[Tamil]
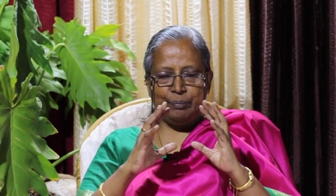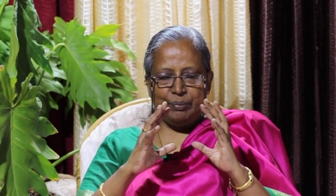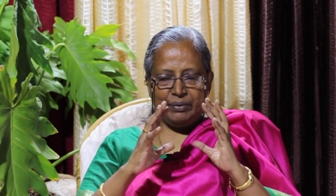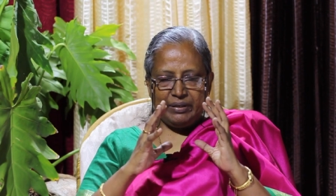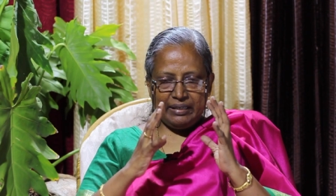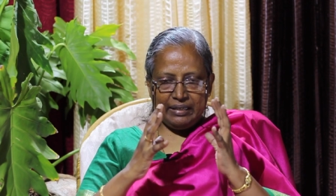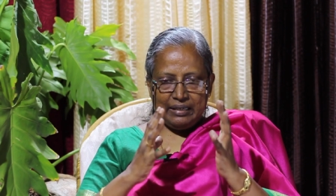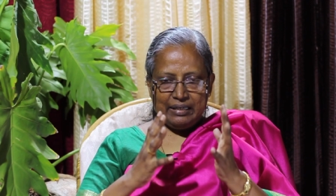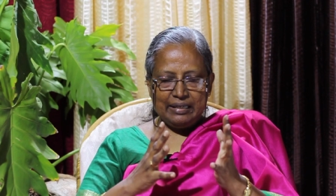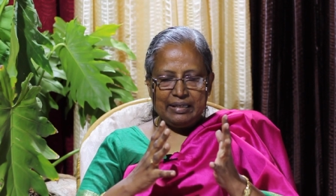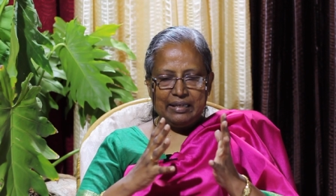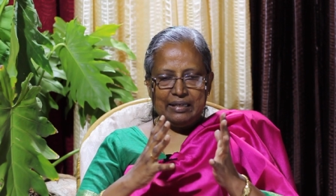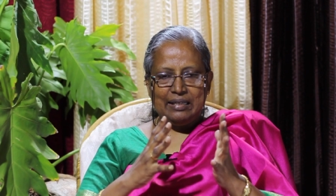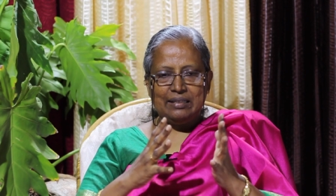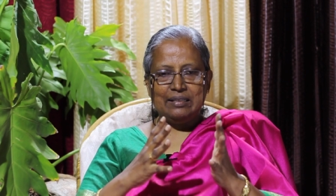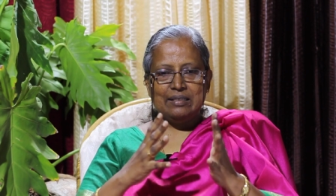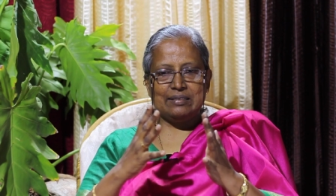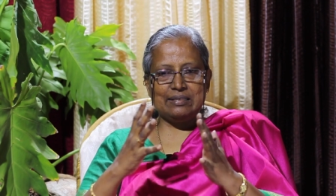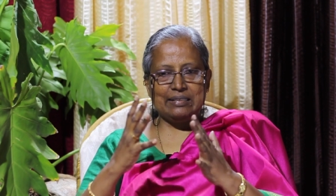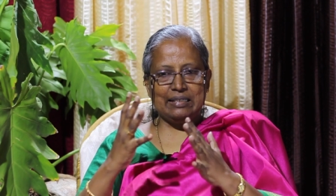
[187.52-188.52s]
அப்படி இல்லைன்னா
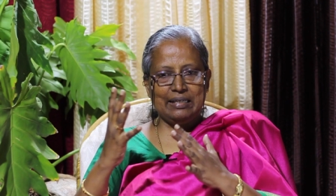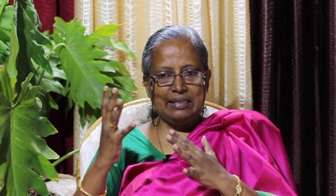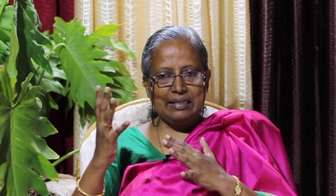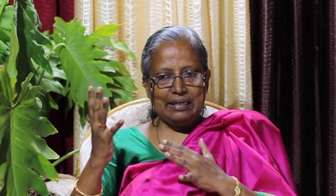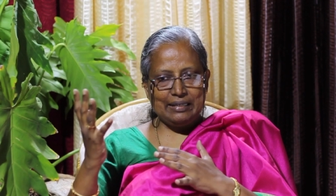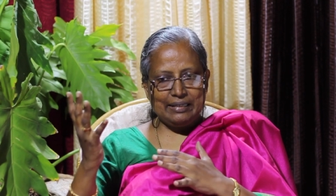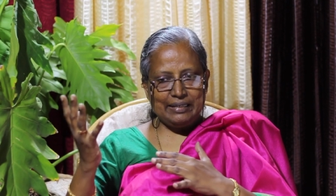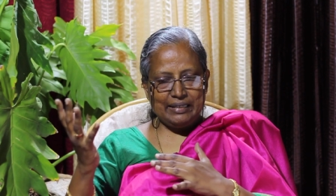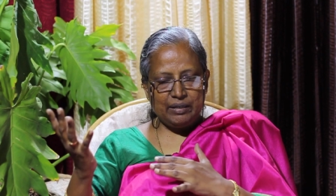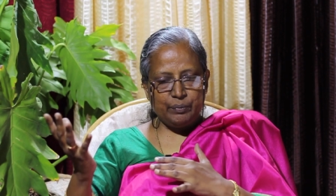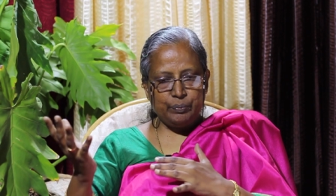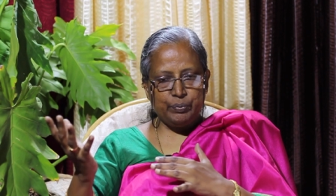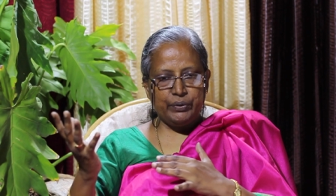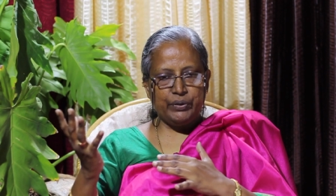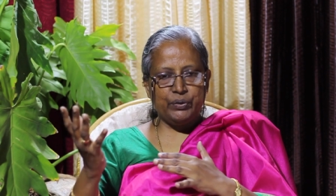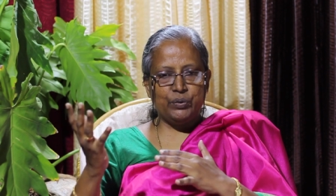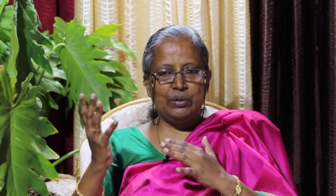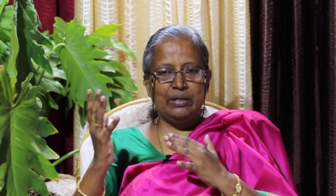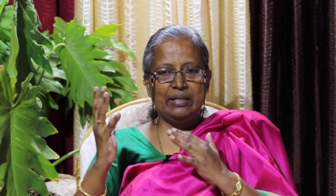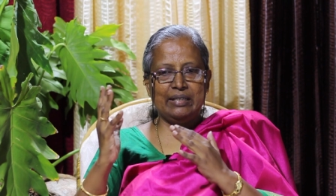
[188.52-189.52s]
அந்த செல் கட்டியாக
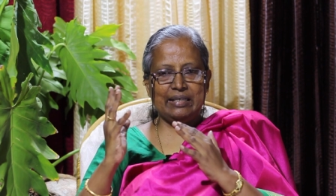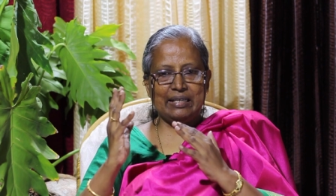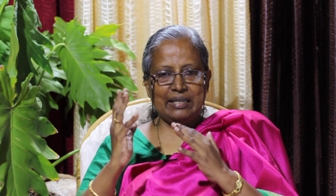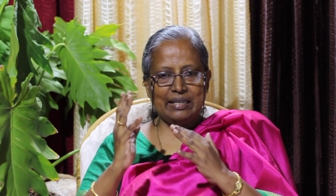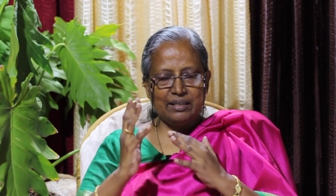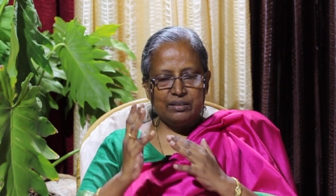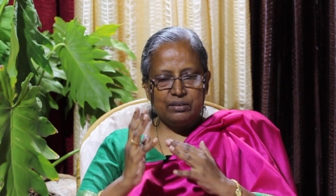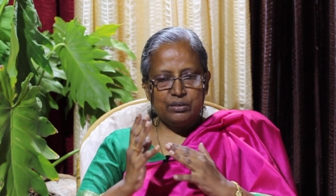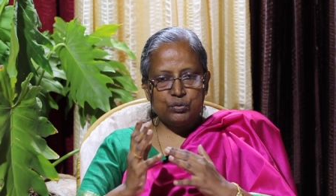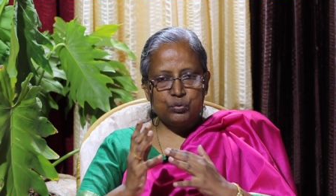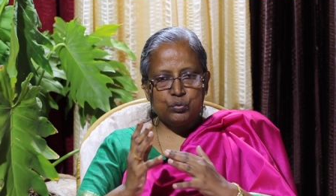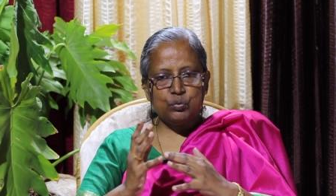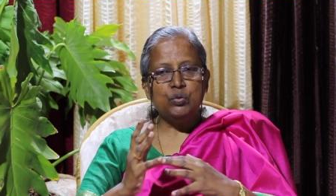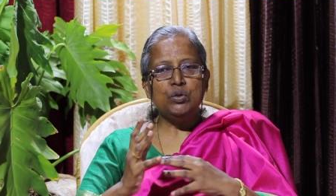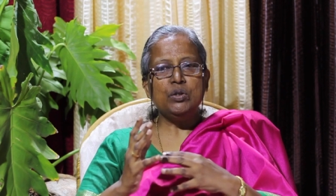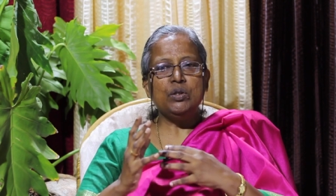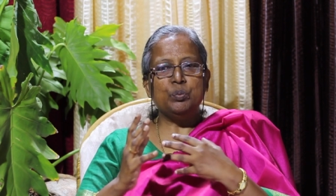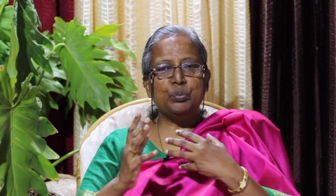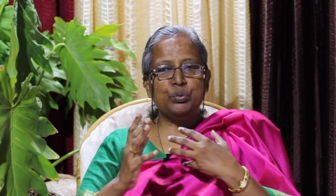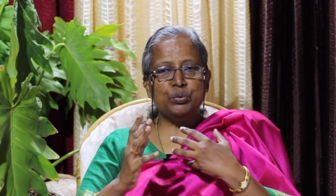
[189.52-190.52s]
போயிடும் இல்லை இறந்துரும்
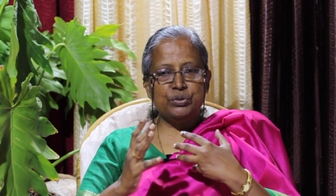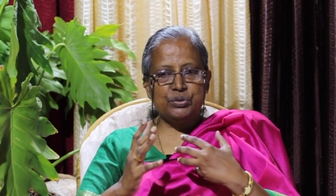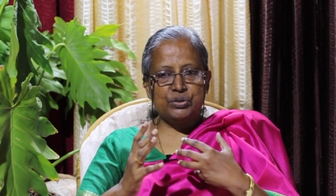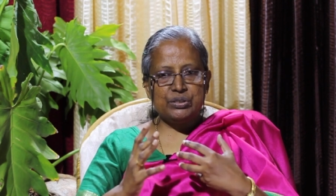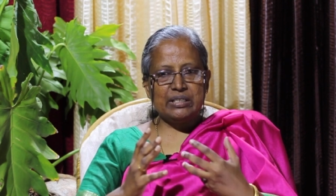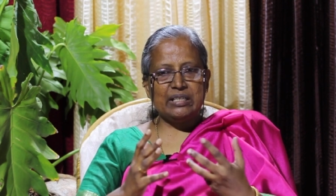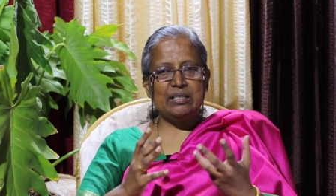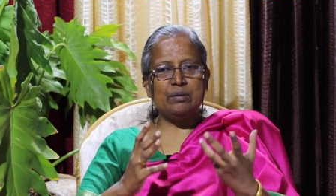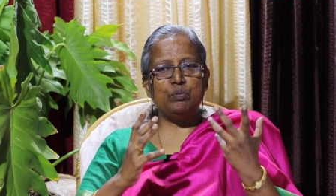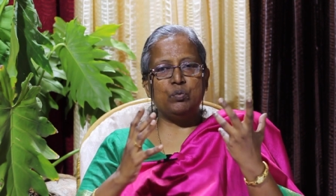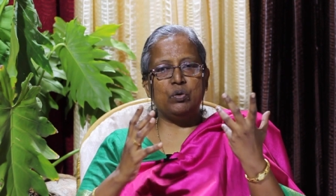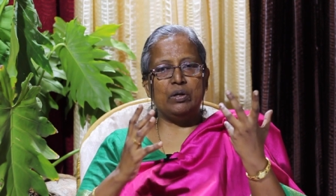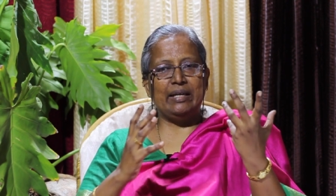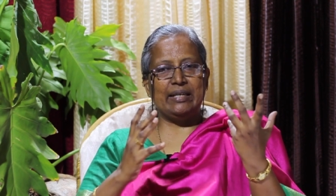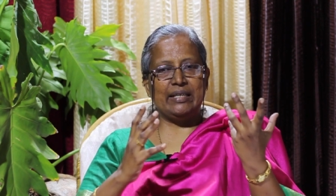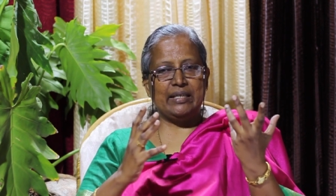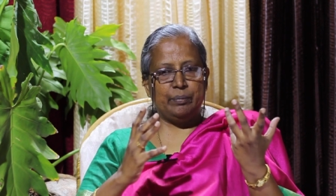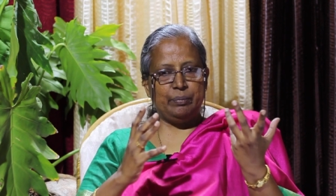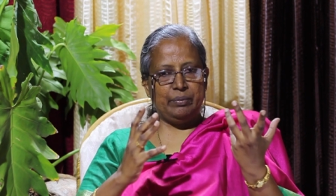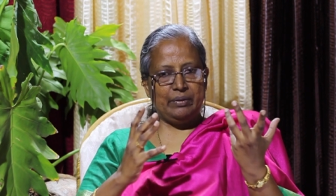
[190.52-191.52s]
புதுசாக
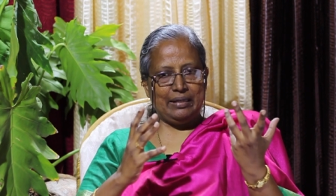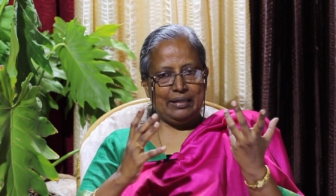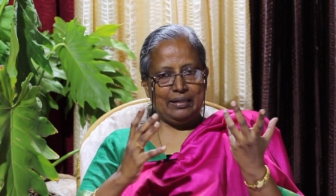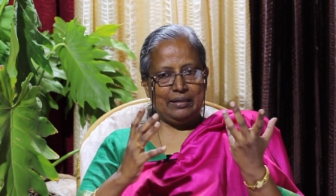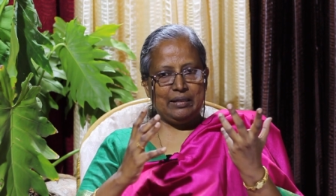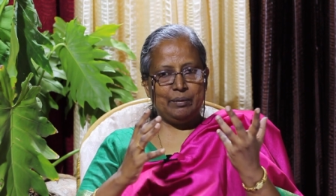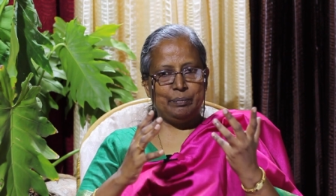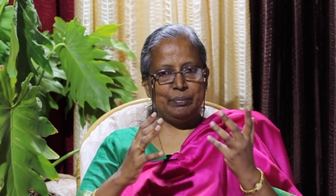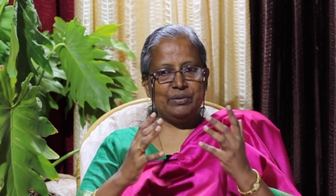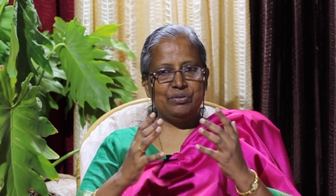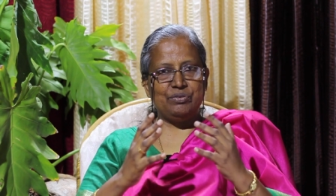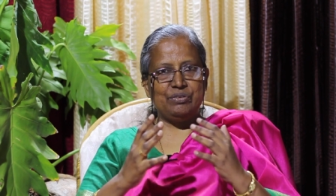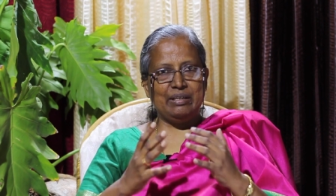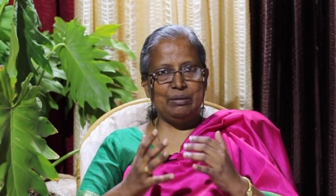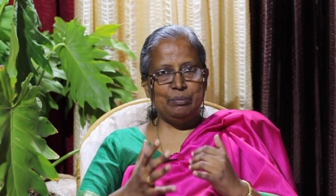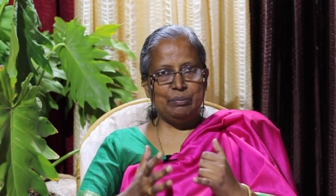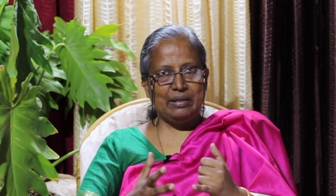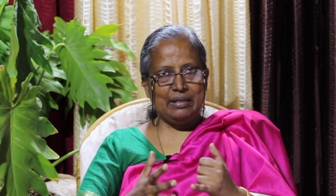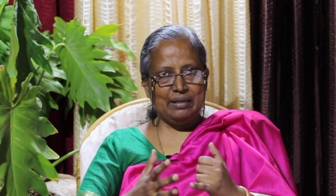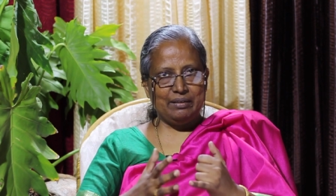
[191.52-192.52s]
முளைக்கப்படாது அப்போ
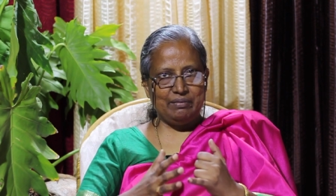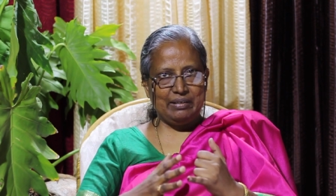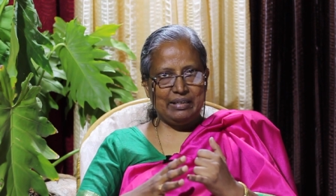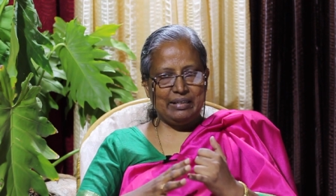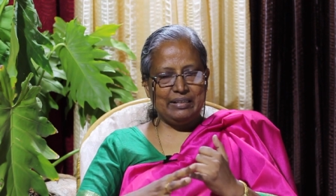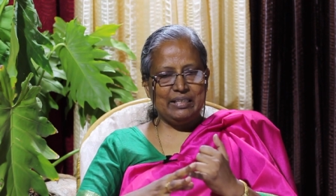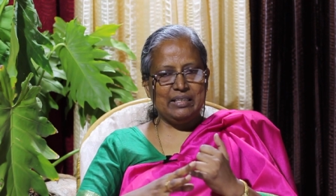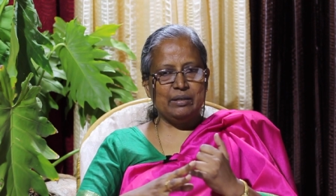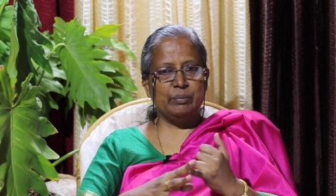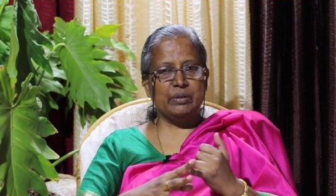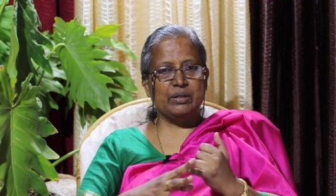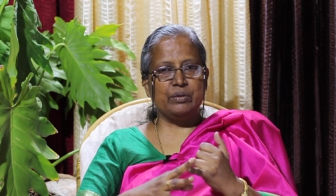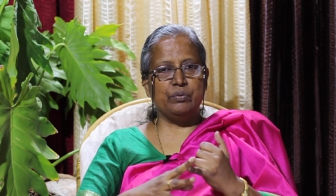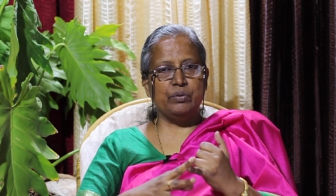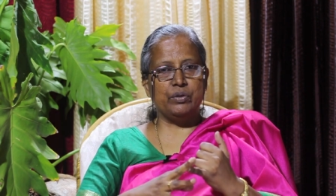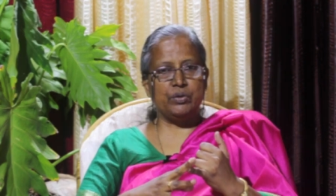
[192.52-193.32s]
தீமான வியாதி நமக்கு